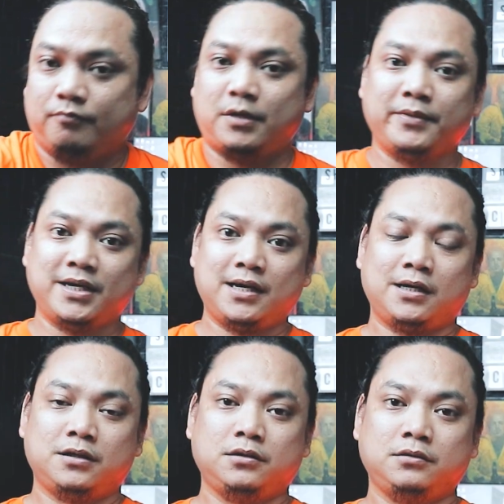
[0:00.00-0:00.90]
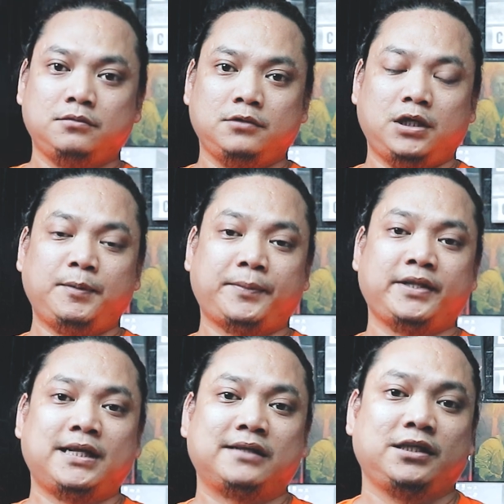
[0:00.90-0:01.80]
Mamaya ang
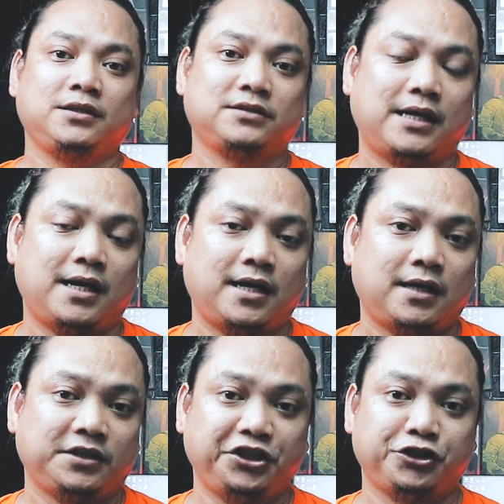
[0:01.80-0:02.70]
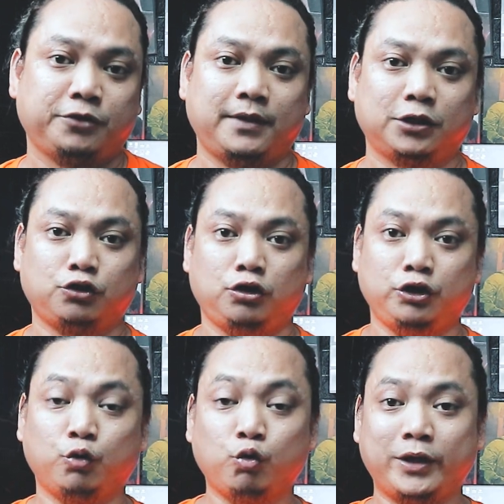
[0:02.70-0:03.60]
ipiprint natin sa t-shirt mga tol,
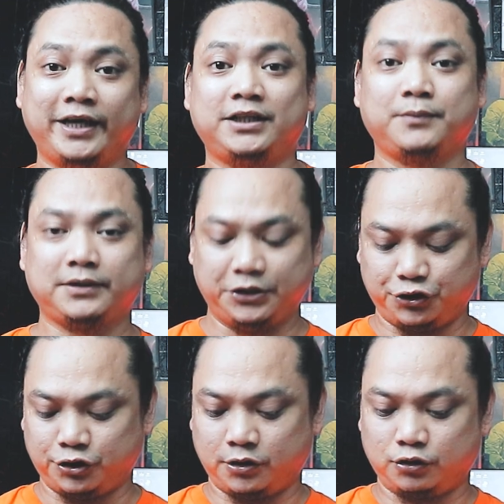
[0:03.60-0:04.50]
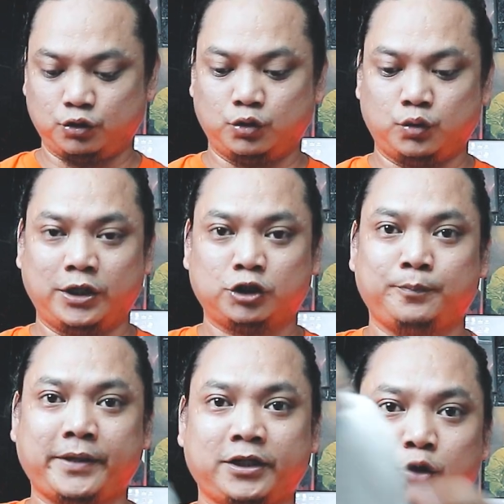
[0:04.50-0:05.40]
yung kulay itim na t-shirt. So,
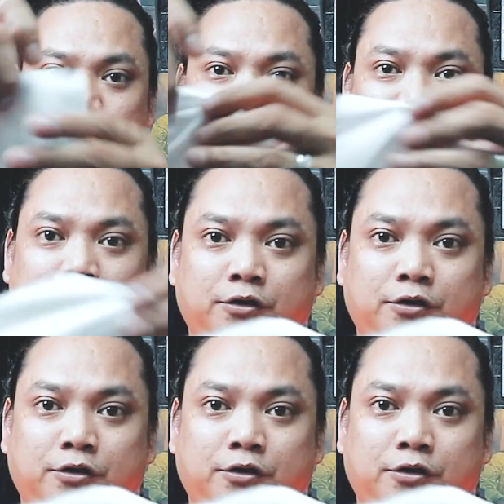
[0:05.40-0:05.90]
eto, pakita ko muna sa